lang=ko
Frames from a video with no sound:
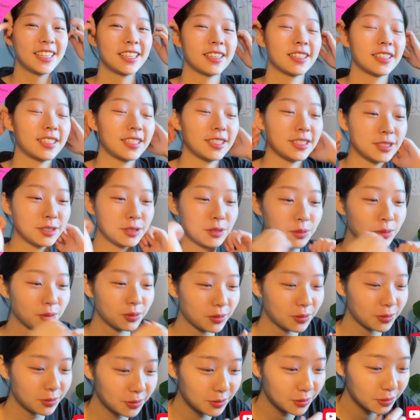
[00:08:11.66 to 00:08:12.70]
예, 일도
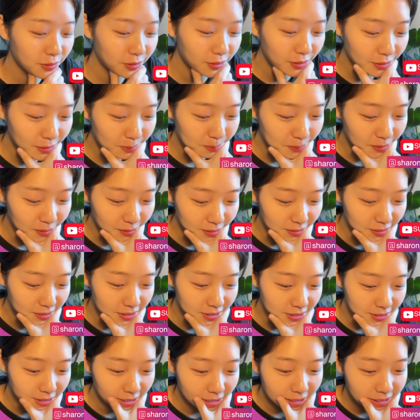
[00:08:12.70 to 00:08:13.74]
없고 뭐
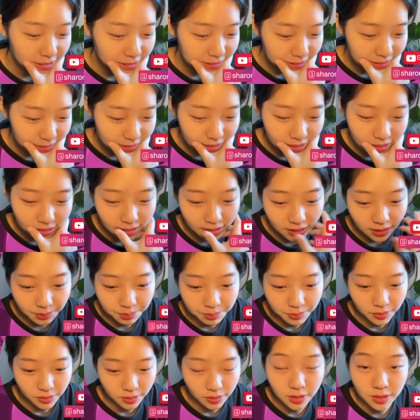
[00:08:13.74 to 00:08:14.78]
일할 때
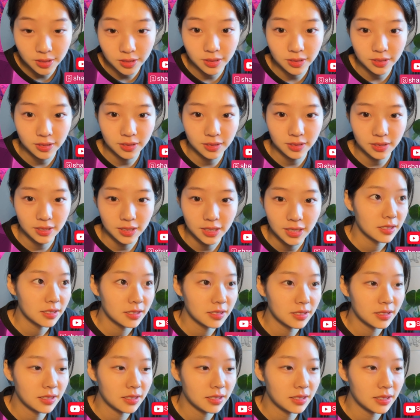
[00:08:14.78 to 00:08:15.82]
뭐 그런
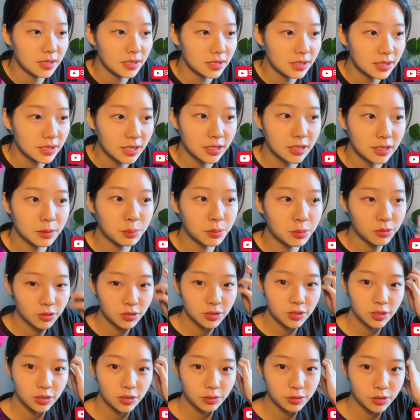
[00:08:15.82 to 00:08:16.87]
일상을
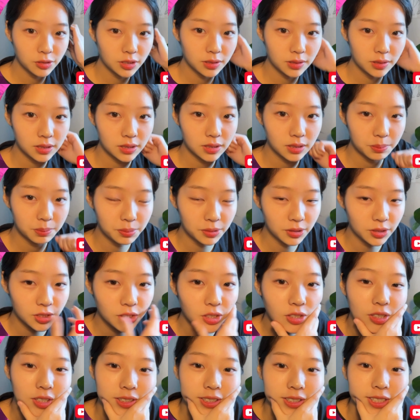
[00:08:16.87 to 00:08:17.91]
보여드리고
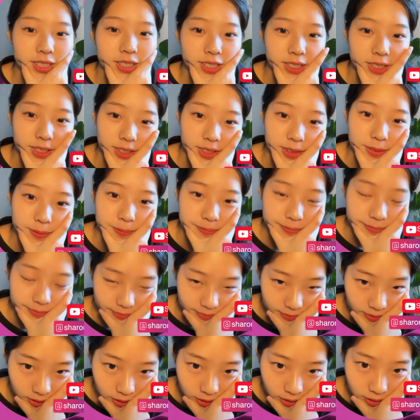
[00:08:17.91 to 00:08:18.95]
싶어서
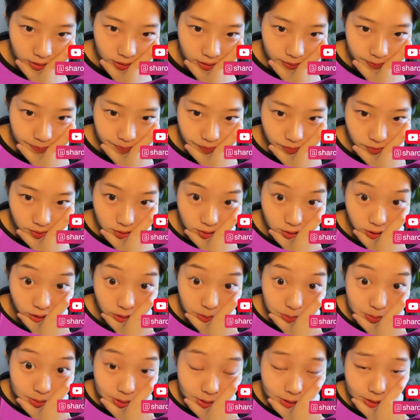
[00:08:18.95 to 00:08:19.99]
네,
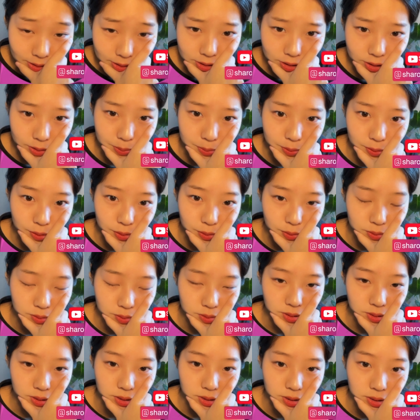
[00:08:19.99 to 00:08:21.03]
제가 프리랜서
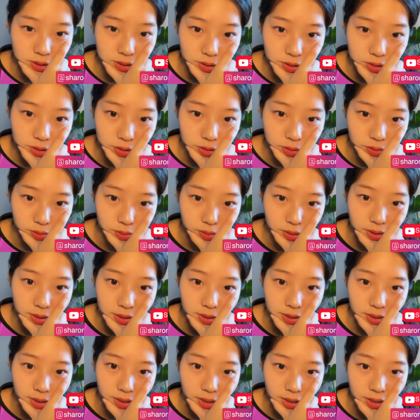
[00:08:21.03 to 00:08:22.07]
브이로그를 찍으려고
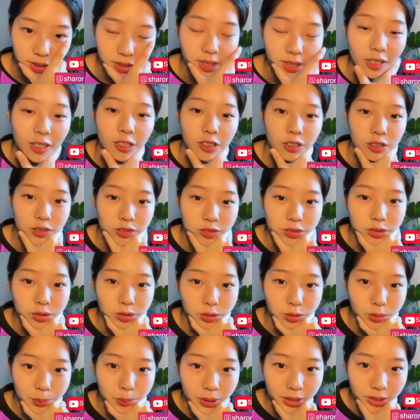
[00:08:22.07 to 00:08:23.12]
하는데
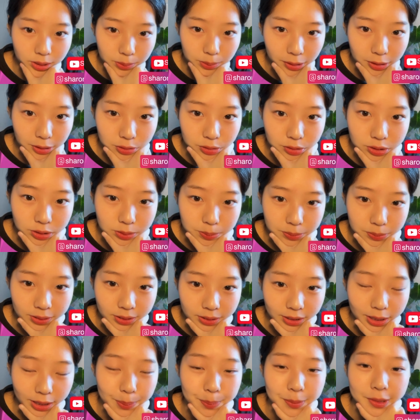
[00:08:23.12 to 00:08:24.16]
그것도 많이
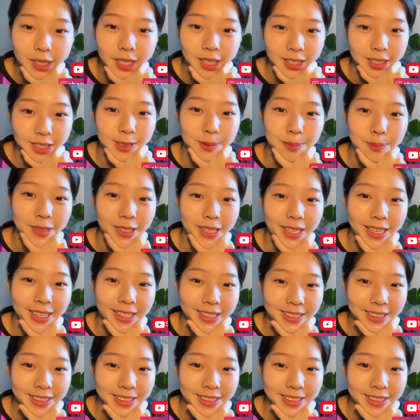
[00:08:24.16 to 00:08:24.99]
봐주시면 감사하겠습니다.